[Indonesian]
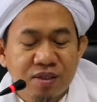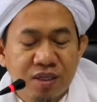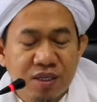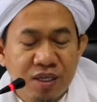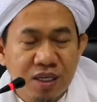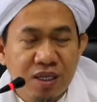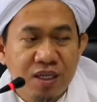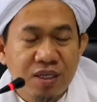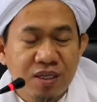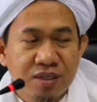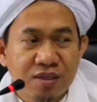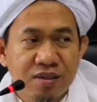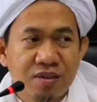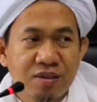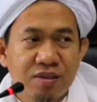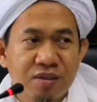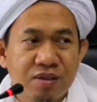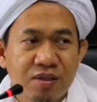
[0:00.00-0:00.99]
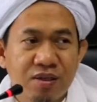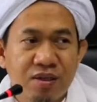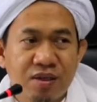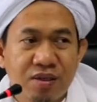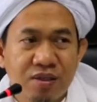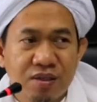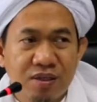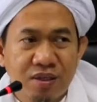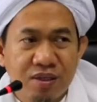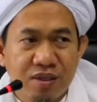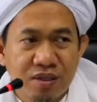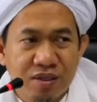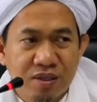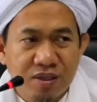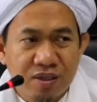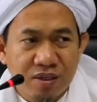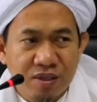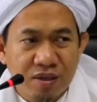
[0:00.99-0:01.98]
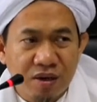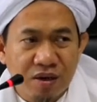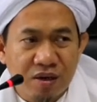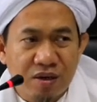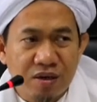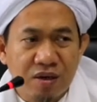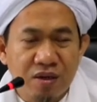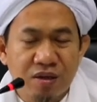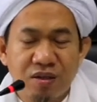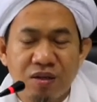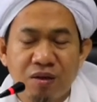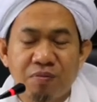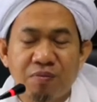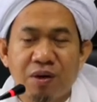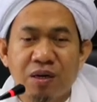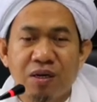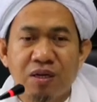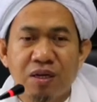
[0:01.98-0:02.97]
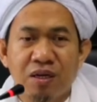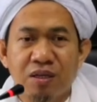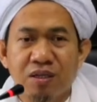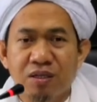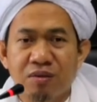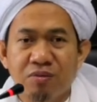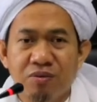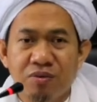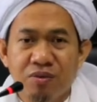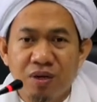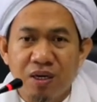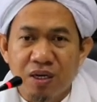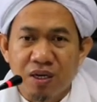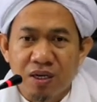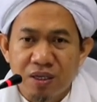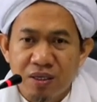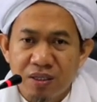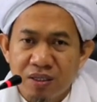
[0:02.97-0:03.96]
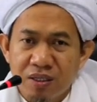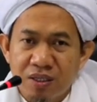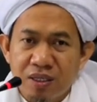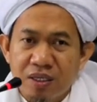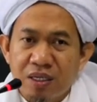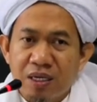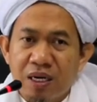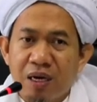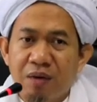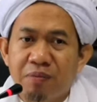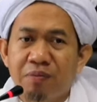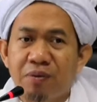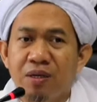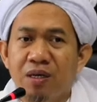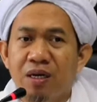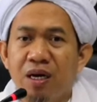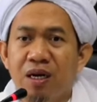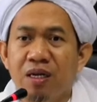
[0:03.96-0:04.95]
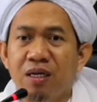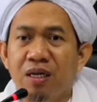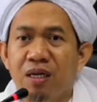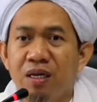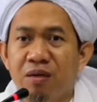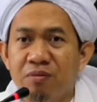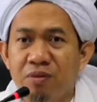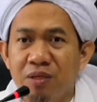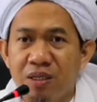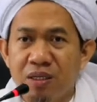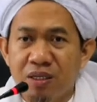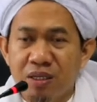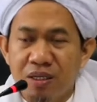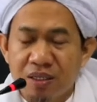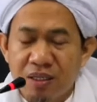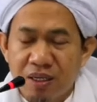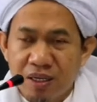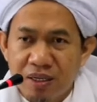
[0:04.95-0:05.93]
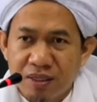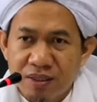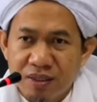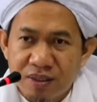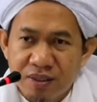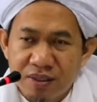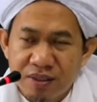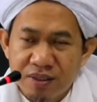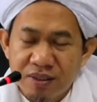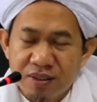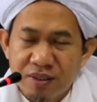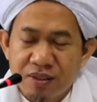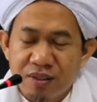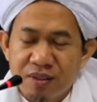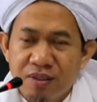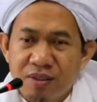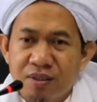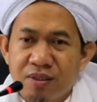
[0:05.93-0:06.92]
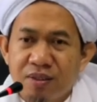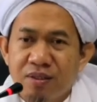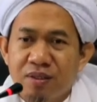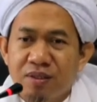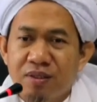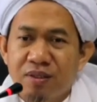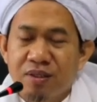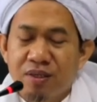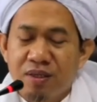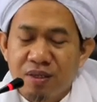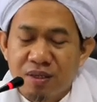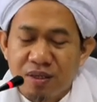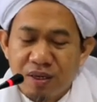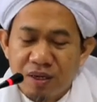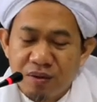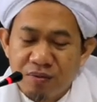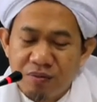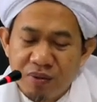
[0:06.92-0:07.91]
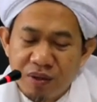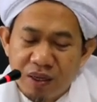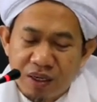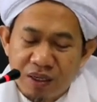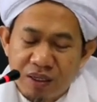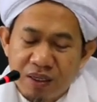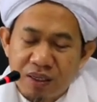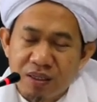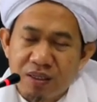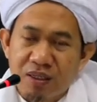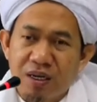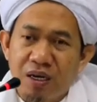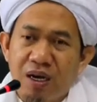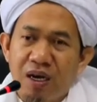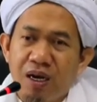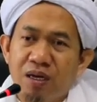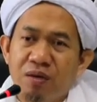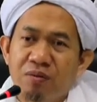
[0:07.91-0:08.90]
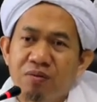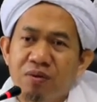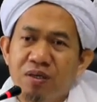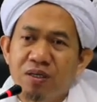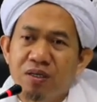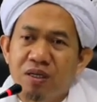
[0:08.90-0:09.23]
sedih ya Allah Allah pandang semua apa yang ada dalam diri kita ya kelebihan kita aib